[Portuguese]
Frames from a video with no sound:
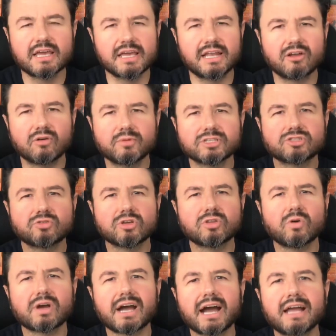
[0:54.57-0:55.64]
Ele começou a
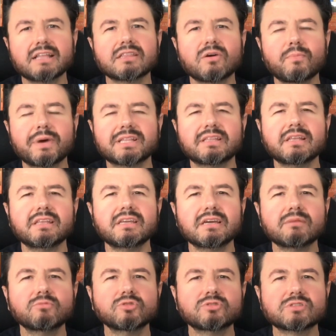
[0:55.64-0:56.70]
tocar então
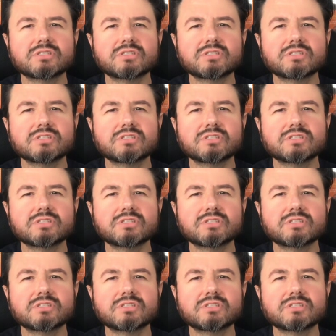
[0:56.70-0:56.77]
bateria muito